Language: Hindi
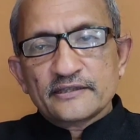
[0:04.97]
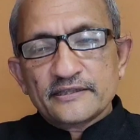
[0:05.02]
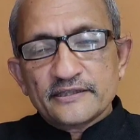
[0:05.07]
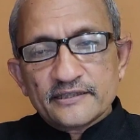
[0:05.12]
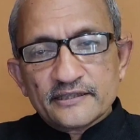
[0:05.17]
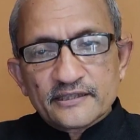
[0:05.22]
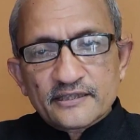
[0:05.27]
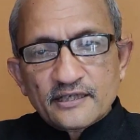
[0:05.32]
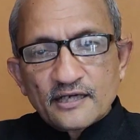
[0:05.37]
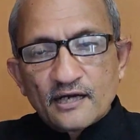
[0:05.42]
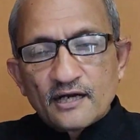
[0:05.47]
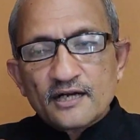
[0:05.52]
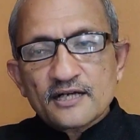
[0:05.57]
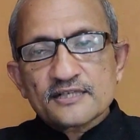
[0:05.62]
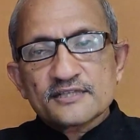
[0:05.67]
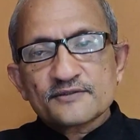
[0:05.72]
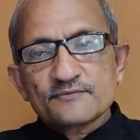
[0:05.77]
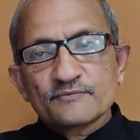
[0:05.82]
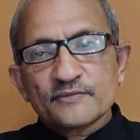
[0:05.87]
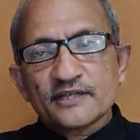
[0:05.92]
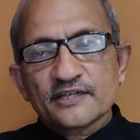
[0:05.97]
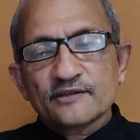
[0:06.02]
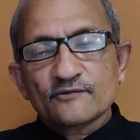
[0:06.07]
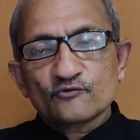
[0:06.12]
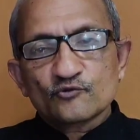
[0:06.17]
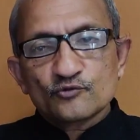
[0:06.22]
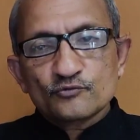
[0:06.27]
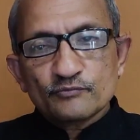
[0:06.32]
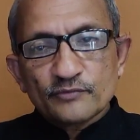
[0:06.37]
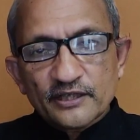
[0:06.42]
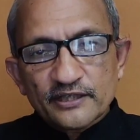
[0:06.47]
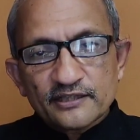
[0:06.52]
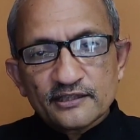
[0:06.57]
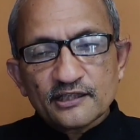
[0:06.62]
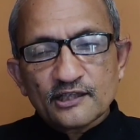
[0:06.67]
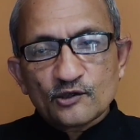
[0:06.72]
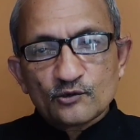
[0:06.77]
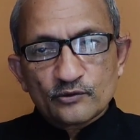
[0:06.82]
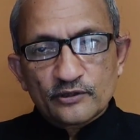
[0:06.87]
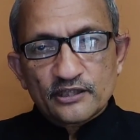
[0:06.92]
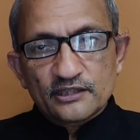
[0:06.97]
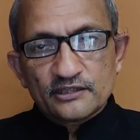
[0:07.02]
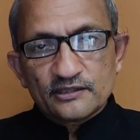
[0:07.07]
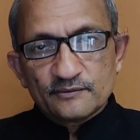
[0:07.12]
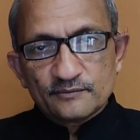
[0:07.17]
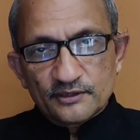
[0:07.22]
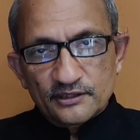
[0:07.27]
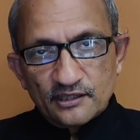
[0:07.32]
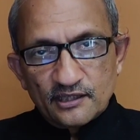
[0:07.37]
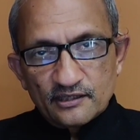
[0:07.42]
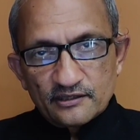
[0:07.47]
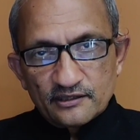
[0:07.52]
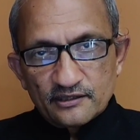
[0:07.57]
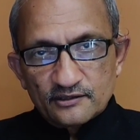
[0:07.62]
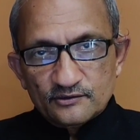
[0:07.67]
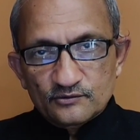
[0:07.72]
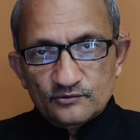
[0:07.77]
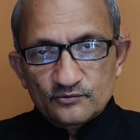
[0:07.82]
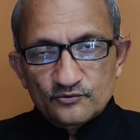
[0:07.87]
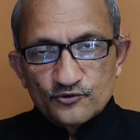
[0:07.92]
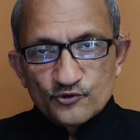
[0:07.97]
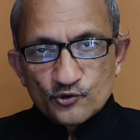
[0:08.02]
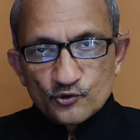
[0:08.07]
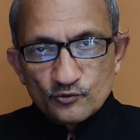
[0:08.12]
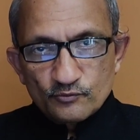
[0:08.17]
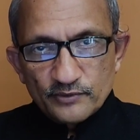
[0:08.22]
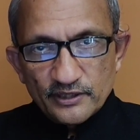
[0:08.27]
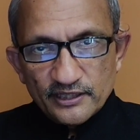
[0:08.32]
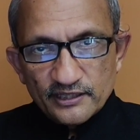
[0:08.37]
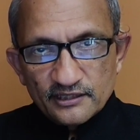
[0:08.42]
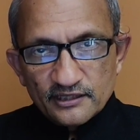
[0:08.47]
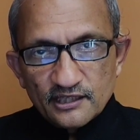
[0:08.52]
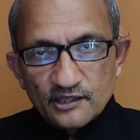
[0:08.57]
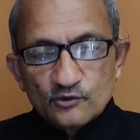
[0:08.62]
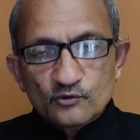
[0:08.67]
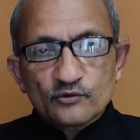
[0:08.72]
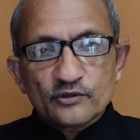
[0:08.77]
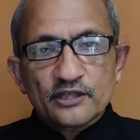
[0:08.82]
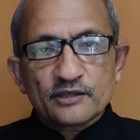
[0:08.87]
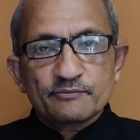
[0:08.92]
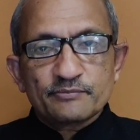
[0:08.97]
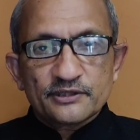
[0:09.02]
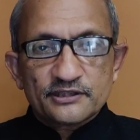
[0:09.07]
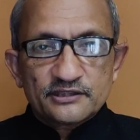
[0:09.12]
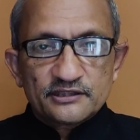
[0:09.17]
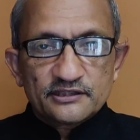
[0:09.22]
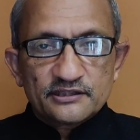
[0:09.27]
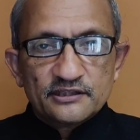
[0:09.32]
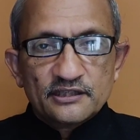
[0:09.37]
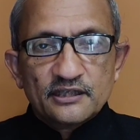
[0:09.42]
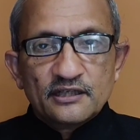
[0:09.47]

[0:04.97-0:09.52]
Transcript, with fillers: ये ख़ास मैं उन महिलाओं के लिए बना रहा हूँ जो महिलाओं के पति